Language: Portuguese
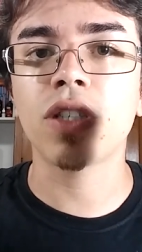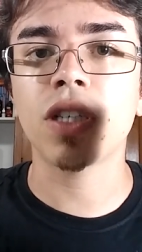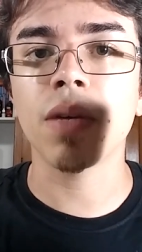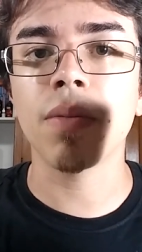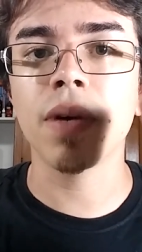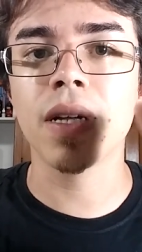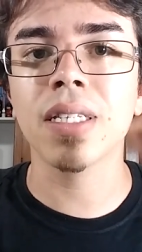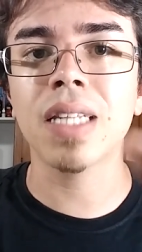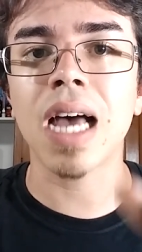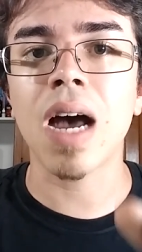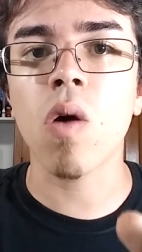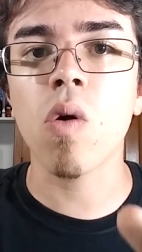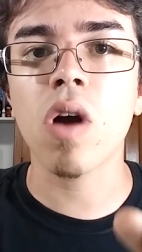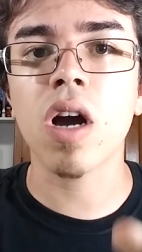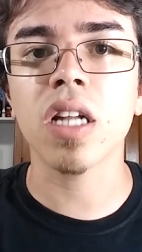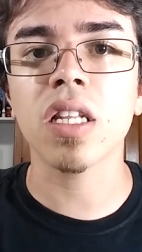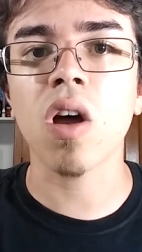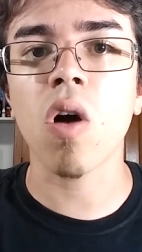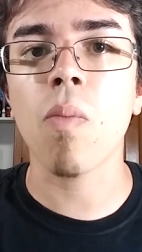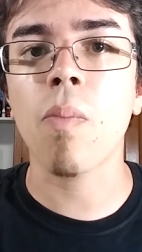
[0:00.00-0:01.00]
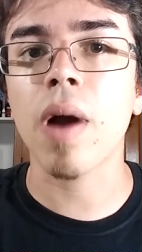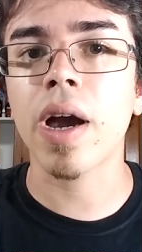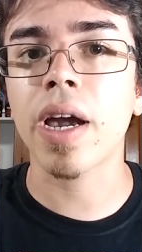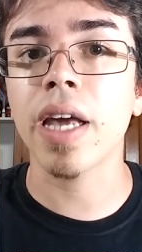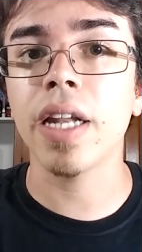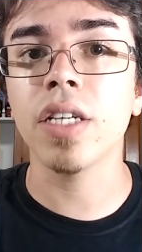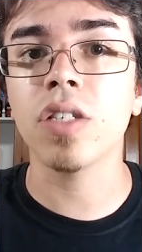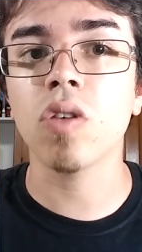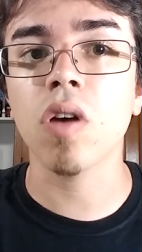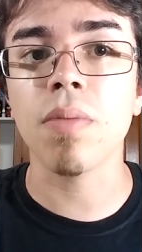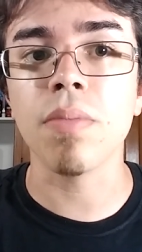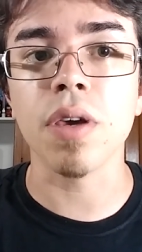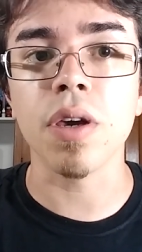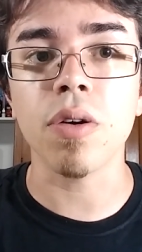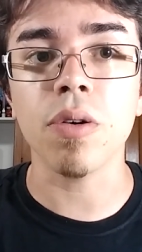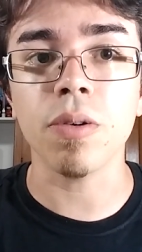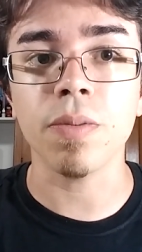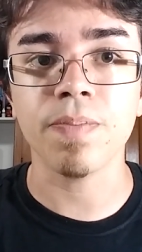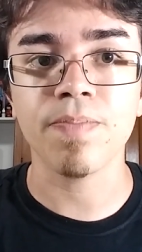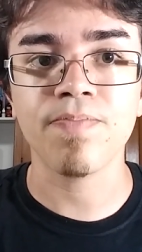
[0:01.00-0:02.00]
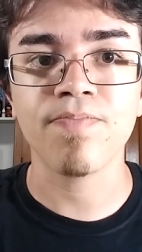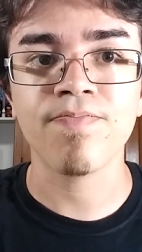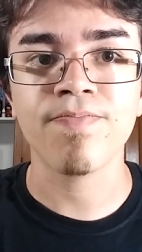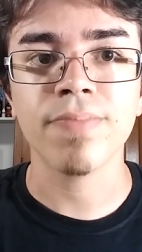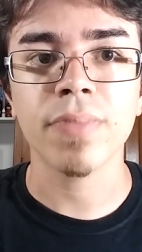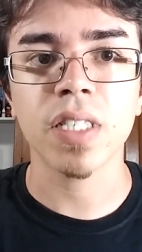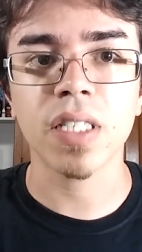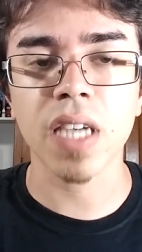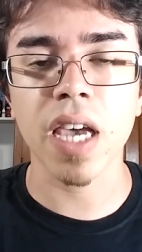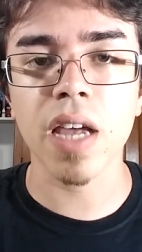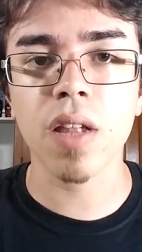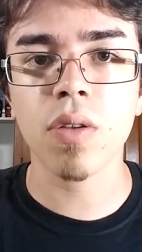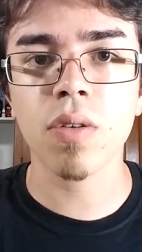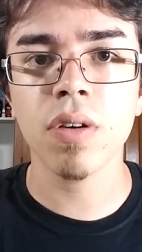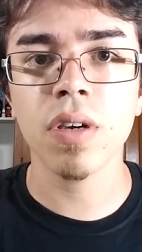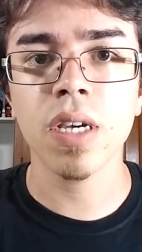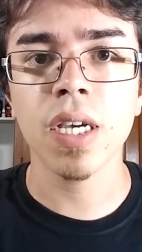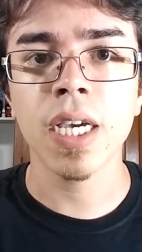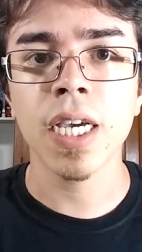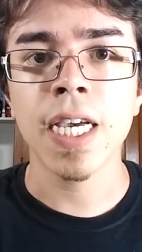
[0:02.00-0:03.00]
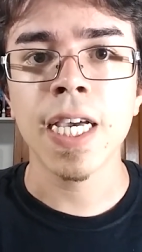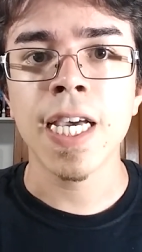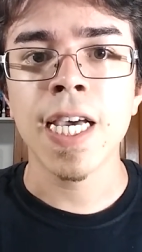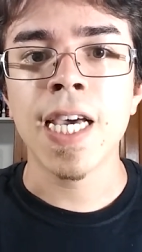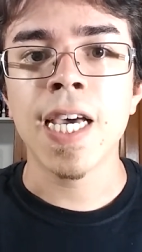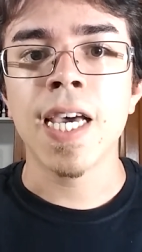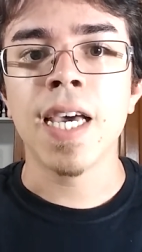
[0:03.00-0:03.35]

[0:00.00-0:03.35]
para você mandar o canal para aquele seu amigo, certo?